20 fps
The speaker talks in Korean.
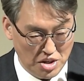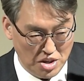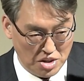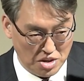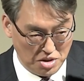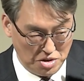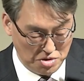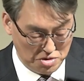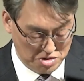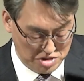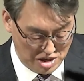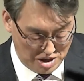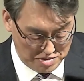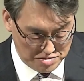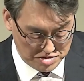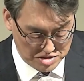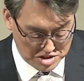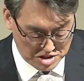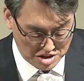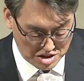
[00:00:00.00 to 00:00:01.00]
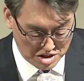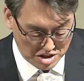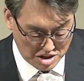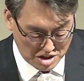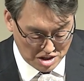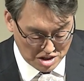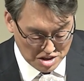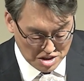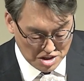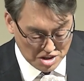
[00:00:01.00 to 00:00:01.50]
그리고
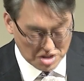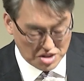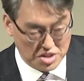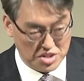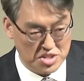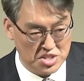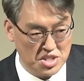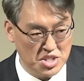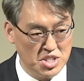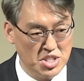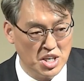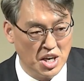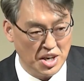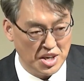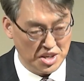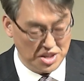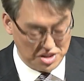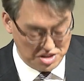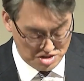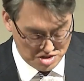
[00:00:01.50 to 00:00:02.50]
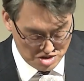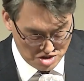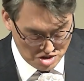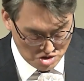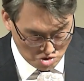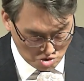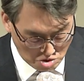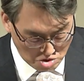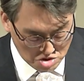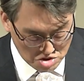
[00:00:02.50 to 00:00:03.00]
남자가 그걸 쓰지 않는
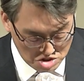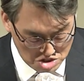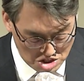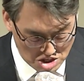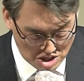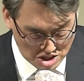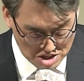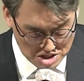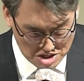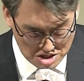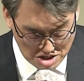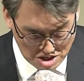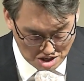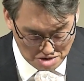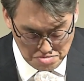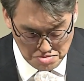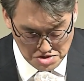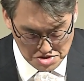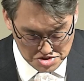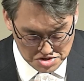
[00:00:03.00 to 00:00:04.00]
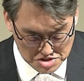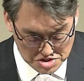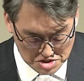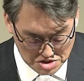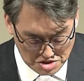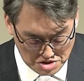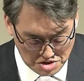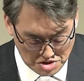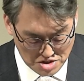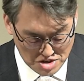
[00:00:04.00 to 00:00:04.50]
그런 이야기를
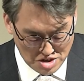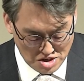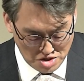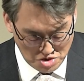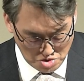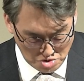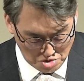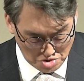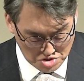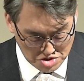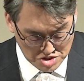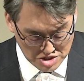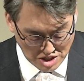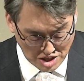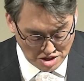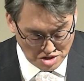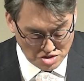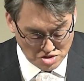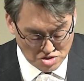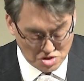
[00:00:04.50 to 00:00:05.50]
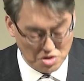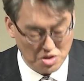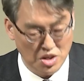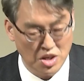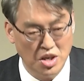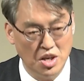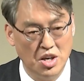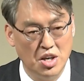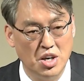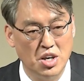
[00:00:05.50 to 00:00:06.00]
하면서 이런
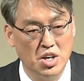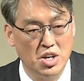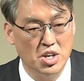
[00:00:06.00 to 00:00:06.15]
창조의